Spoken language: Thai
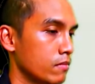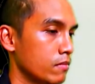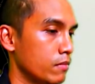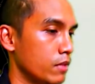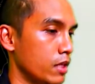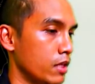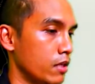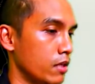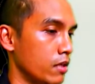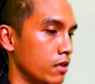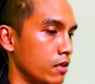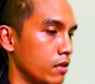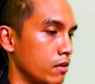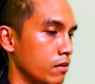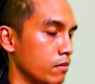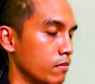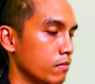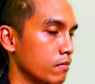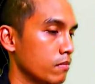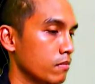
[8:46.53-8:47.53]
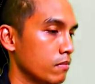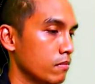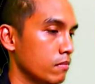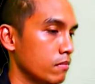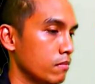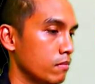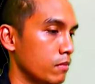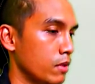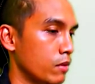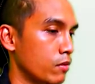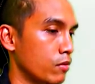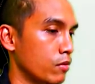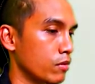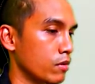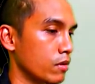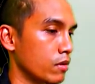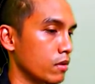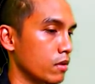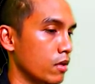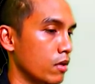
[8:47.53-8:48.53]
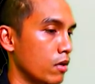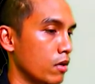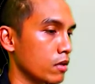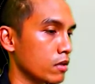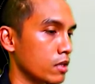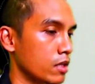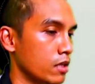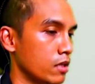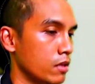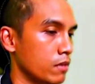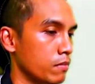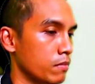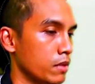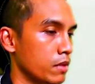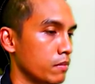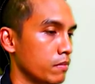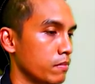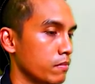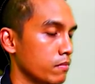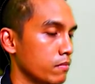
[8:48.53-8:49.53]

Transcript: มี มีคนนอกที่ไม่